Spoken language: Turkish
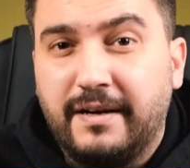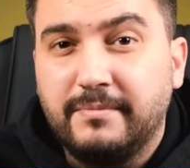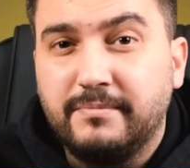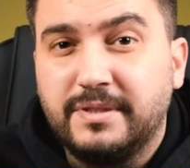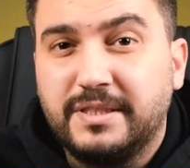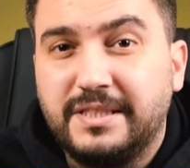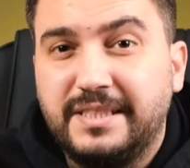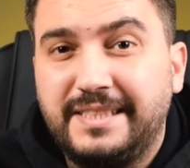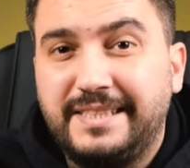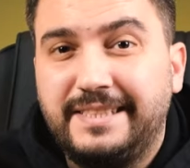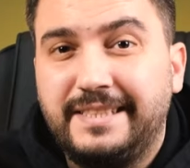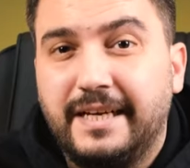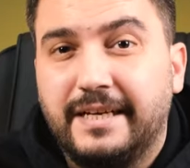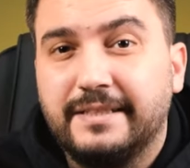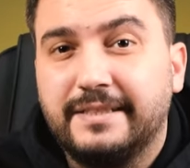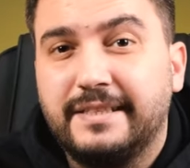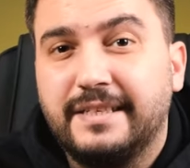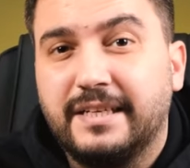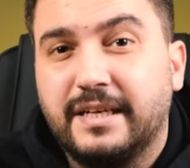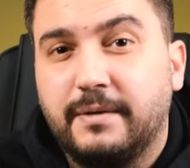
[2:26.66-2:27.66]
varmış
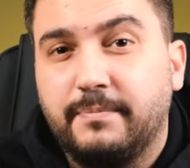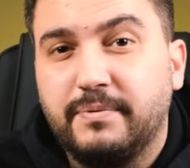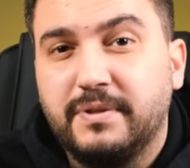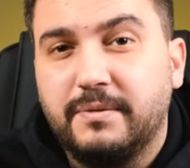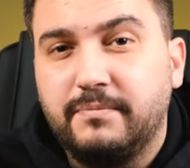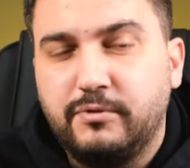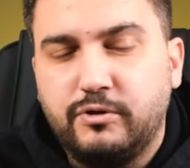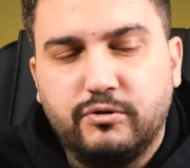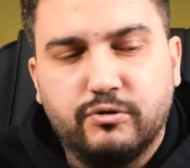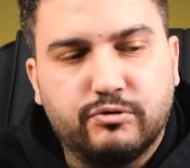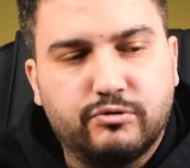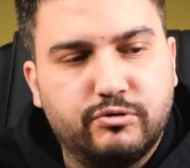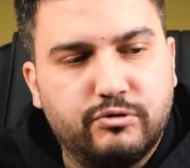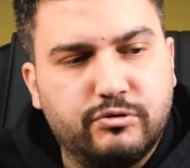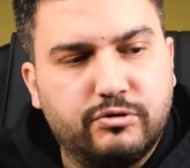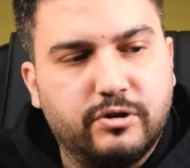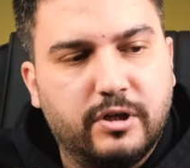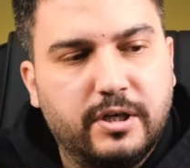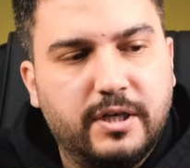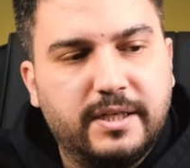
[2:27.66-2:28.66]
hissiyatına
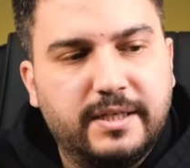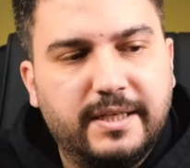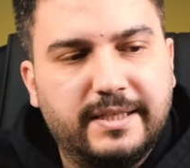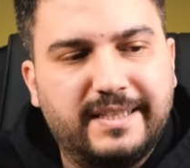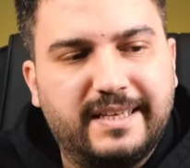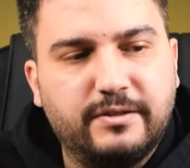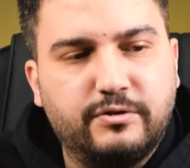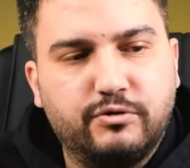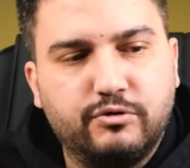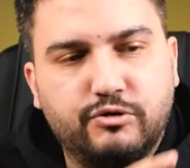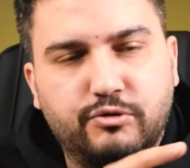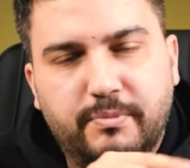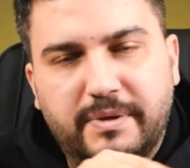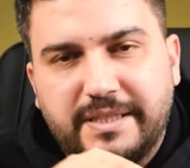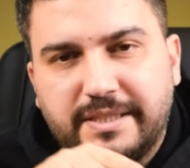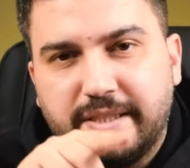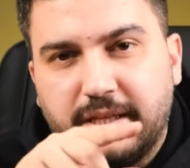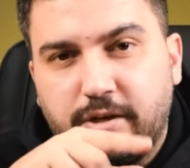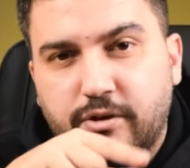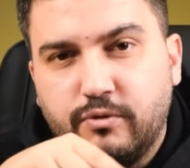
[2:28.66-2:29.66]
kapılabiliyorsunuz. Neden? Çünkü
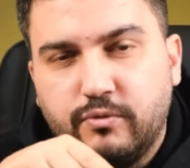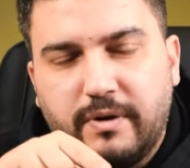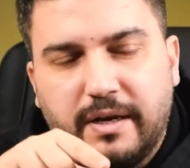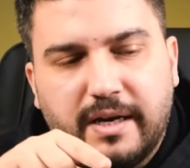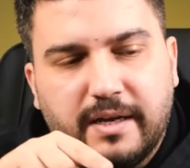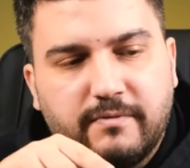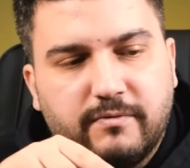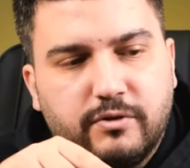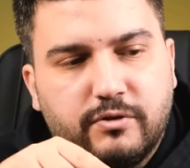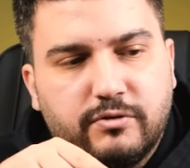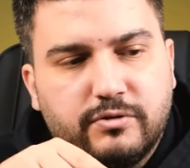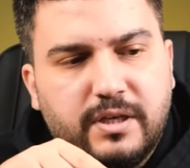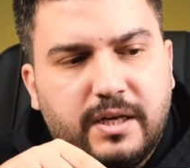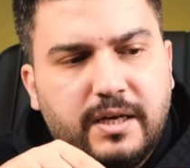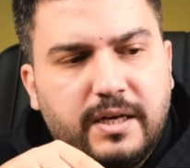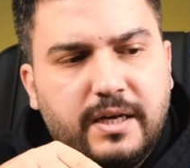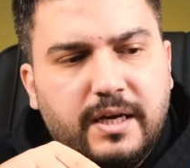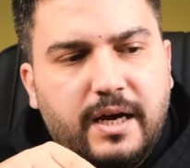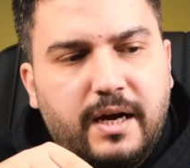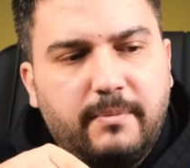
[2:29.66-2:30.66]
5 tane yuvarlak var
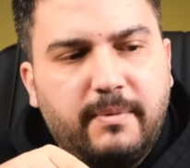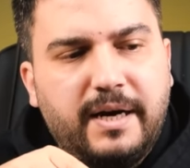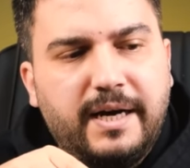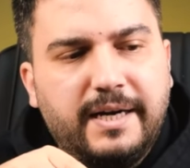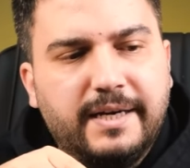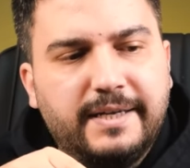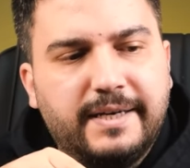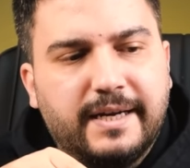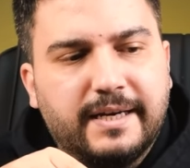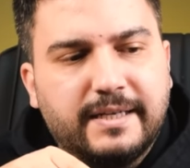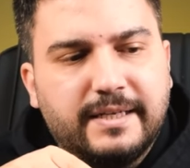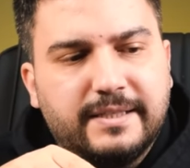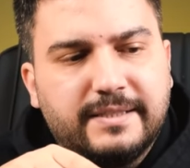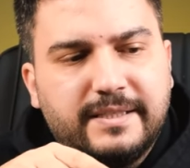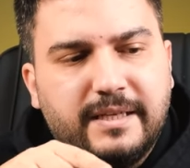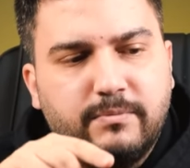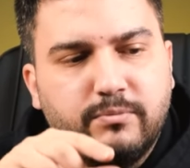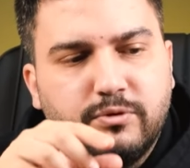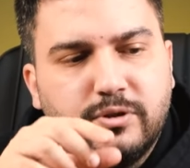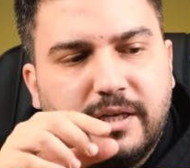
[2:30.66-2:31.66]
orada. Ama hayır
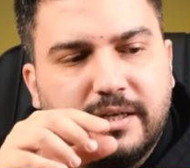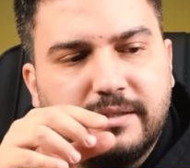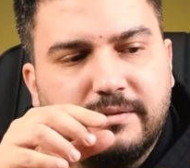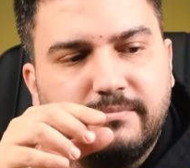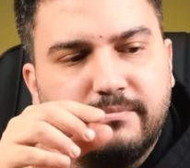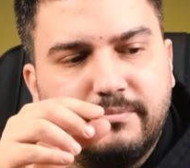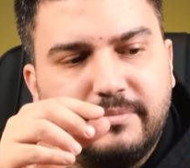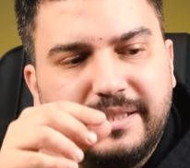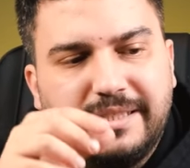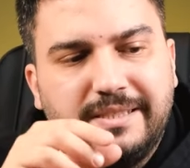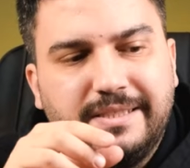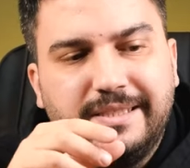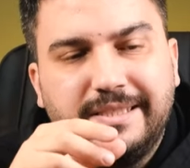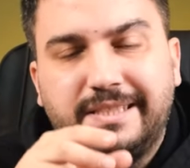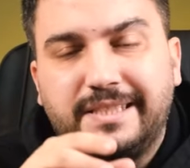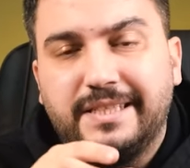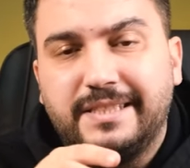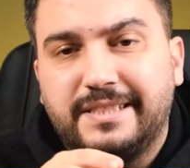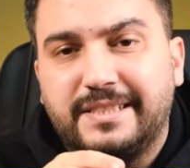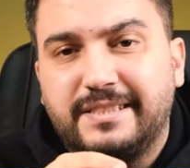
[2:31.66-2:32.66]
arkadaşlar bunların birinin
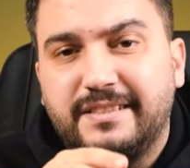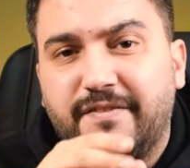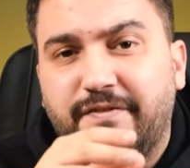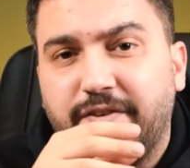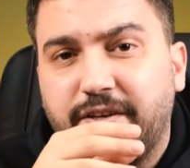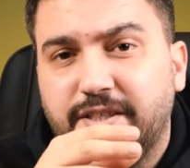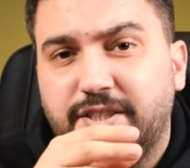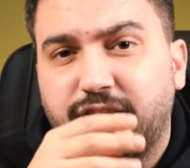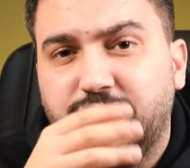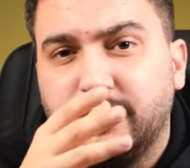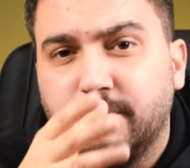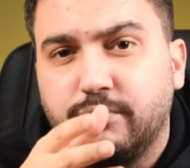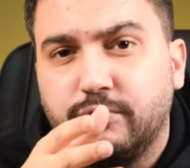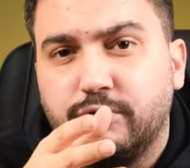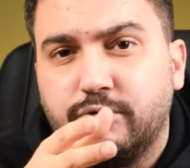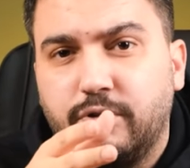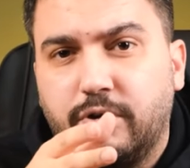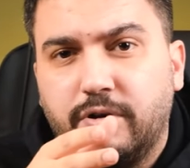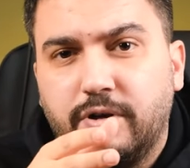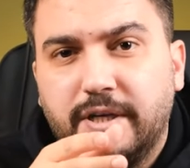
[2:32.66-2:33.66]
içerisinde flash ışığı
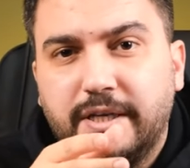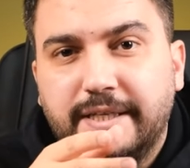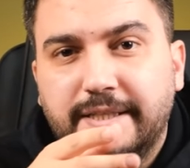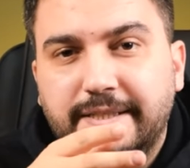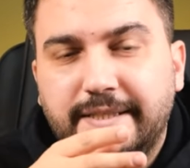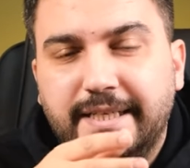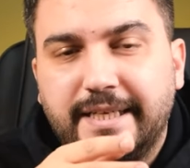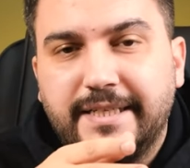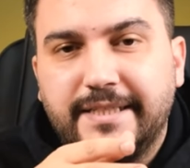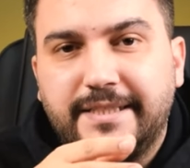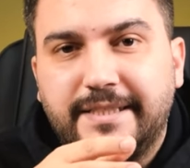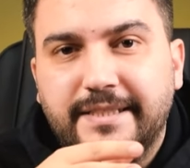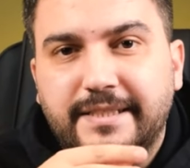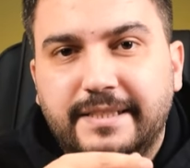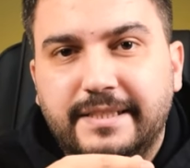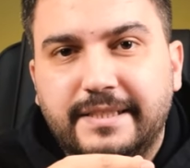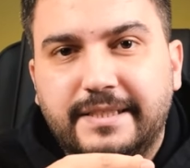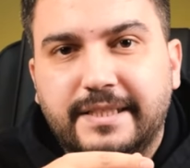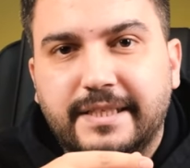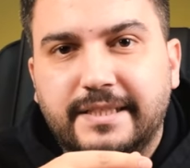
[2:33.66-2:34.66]
bulunuyor.
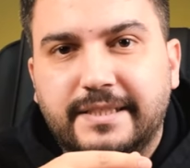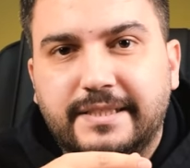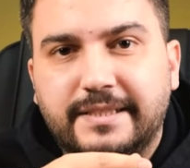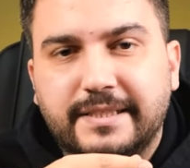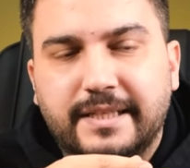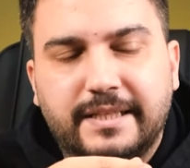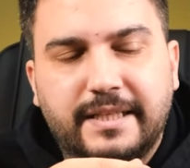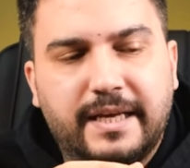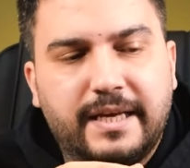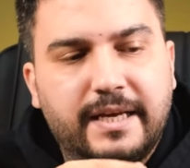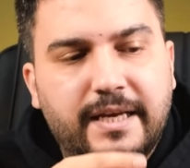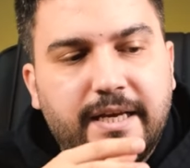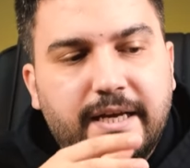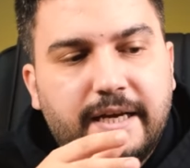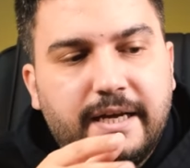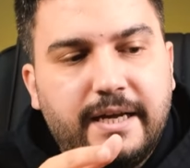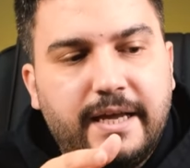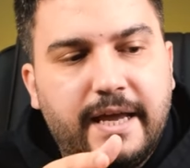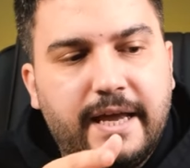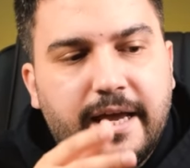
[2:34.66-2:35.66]
Diğerisinin içerisinde de
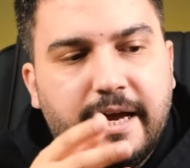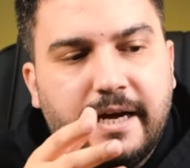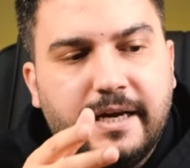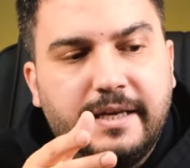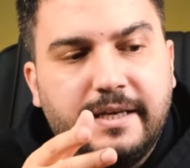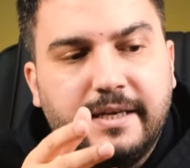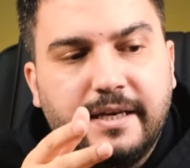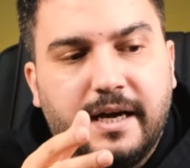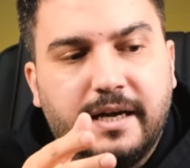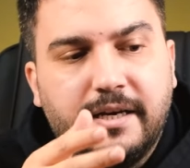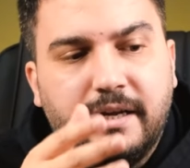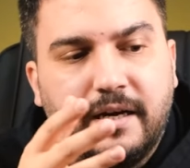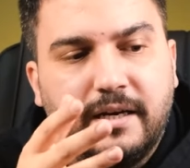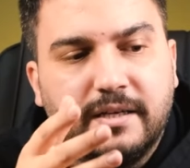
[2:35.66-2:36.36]
AI yani